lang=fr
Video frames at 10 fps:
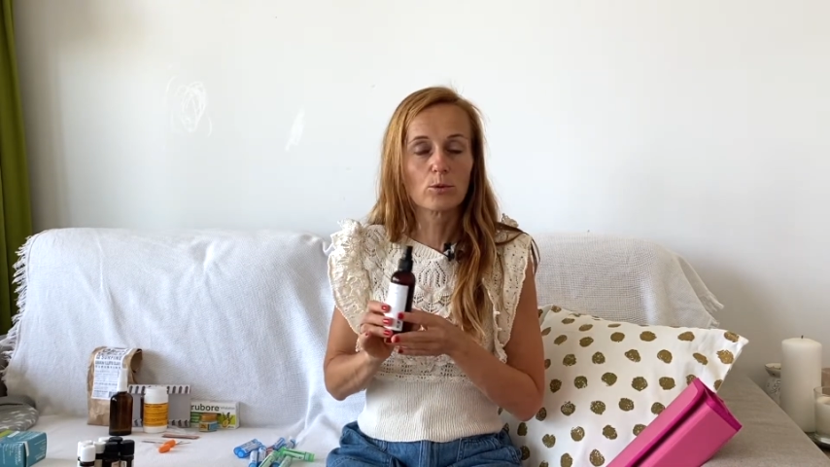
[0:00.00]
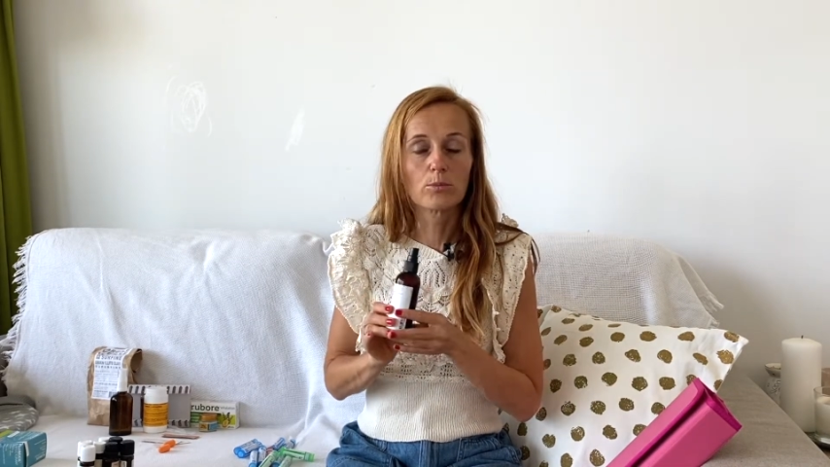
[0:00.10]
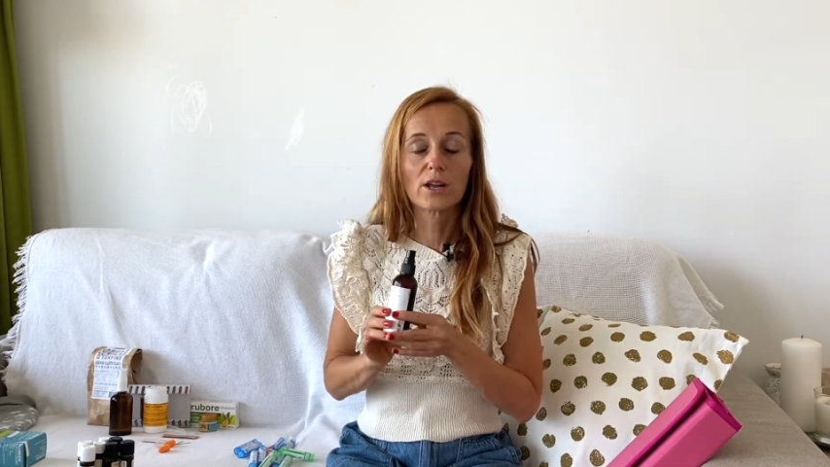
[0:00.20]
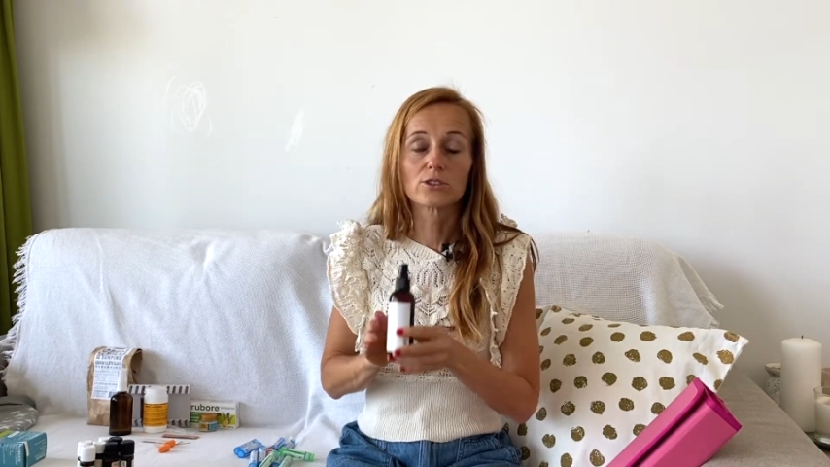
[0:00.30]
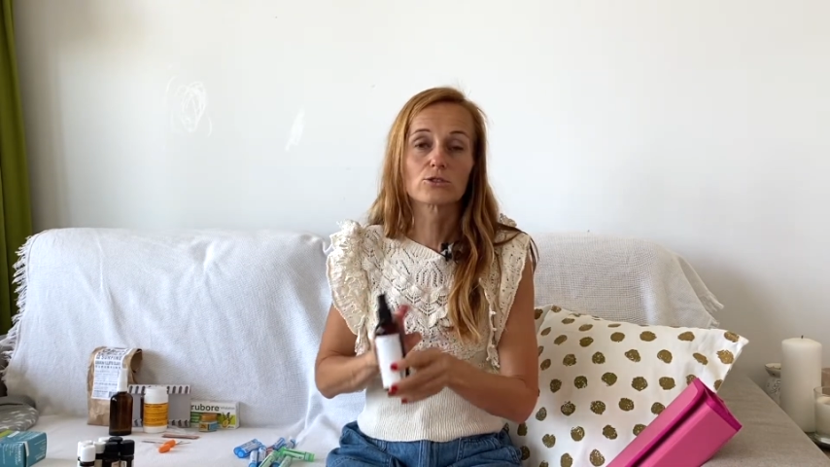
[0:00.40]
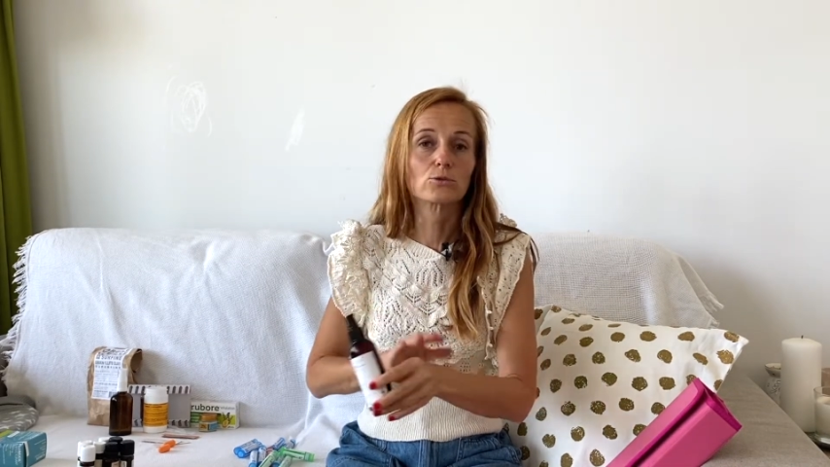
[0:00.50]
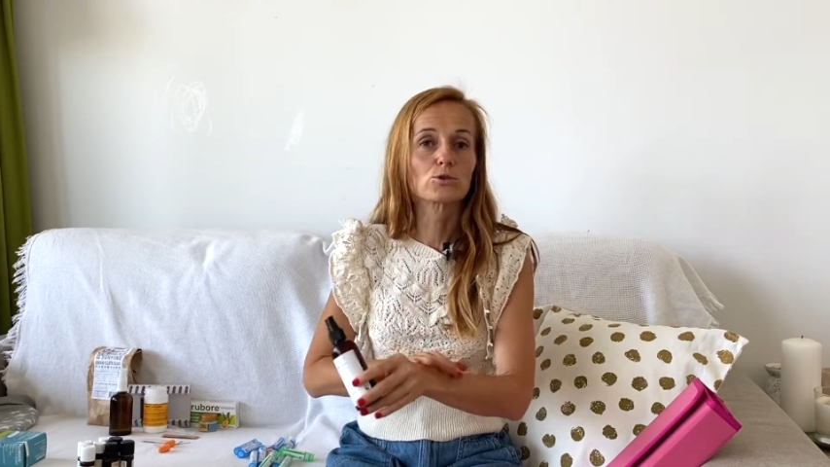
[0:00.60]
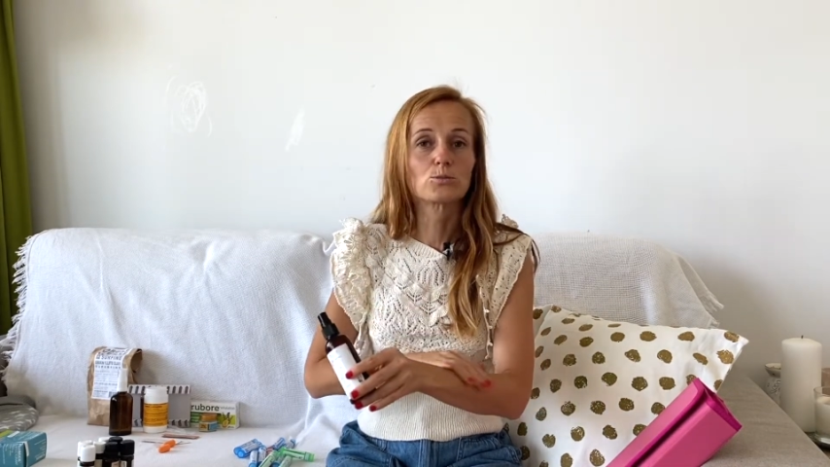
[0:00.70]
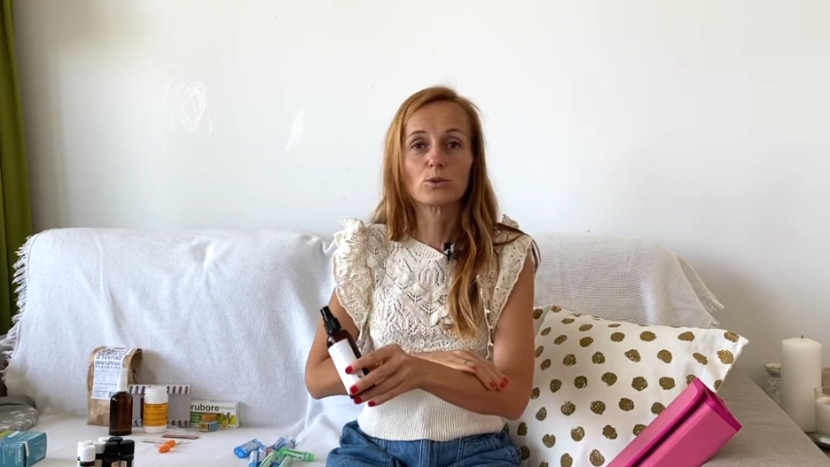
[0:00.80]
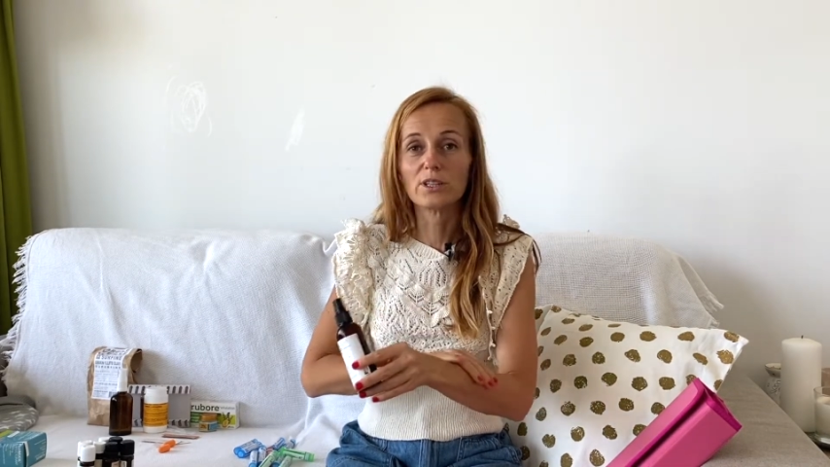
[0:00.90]
plein de choses,
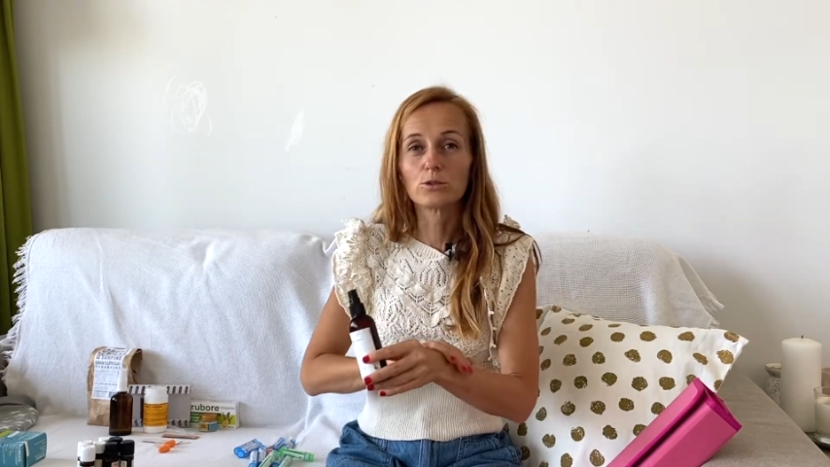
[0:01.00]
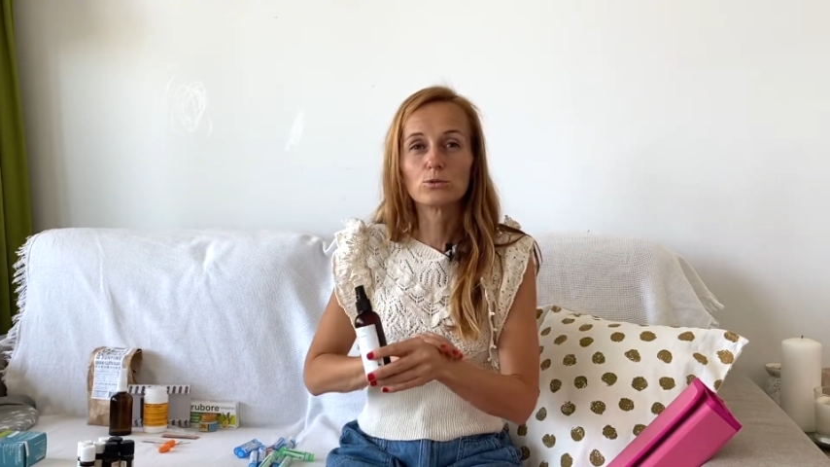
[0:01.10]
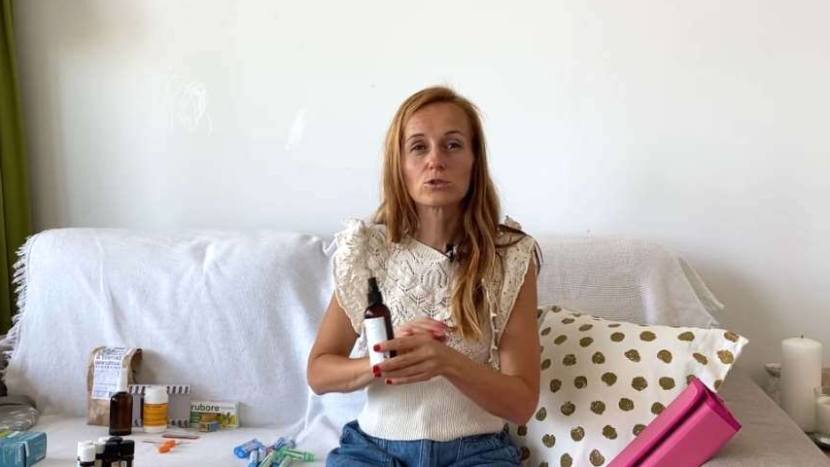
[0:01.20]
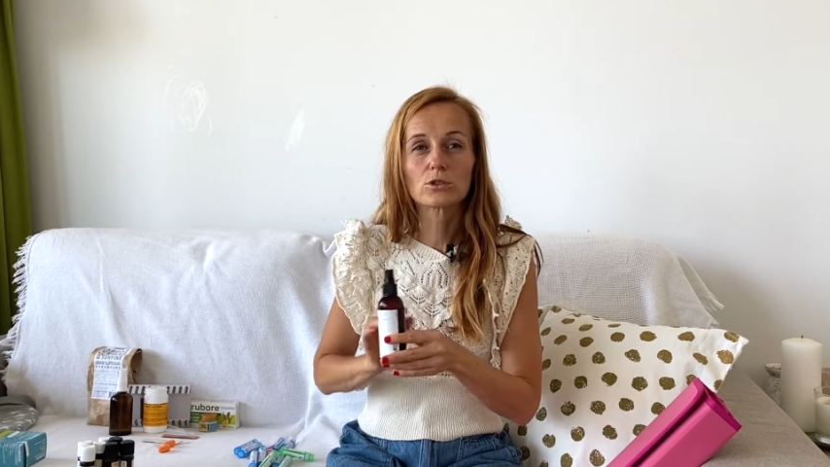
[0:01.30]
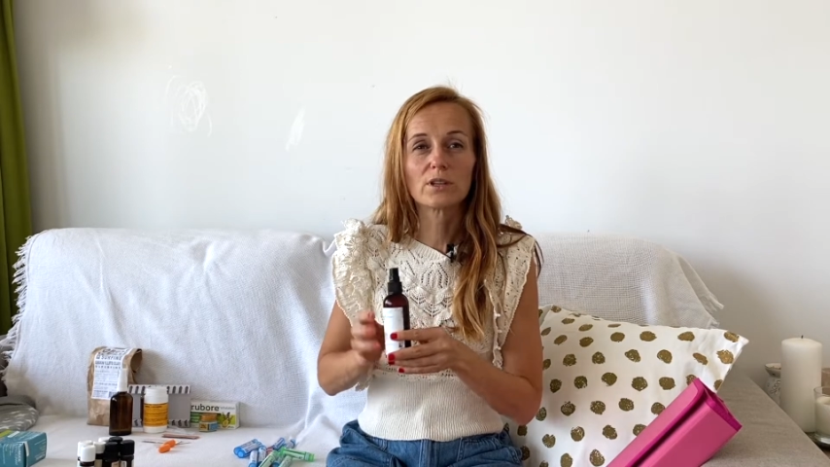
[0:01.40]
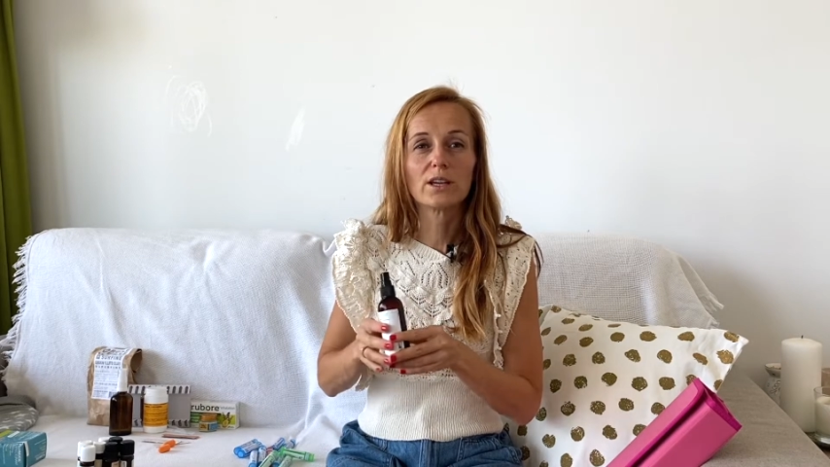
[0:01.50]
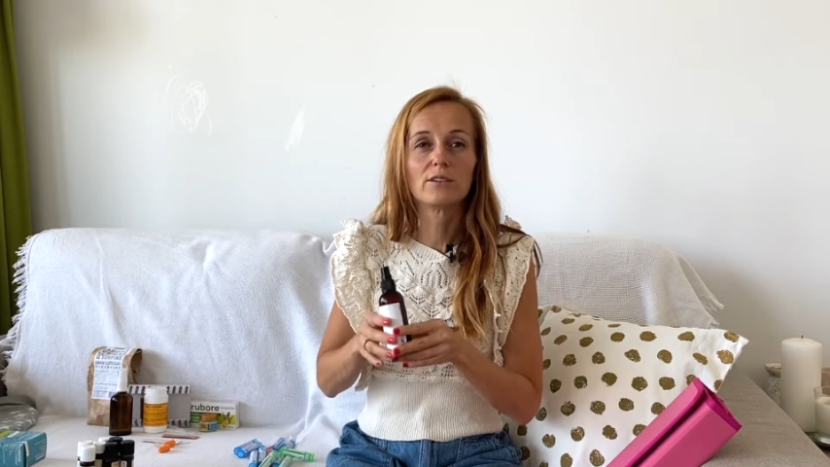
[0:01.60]
pour les coups de soleil,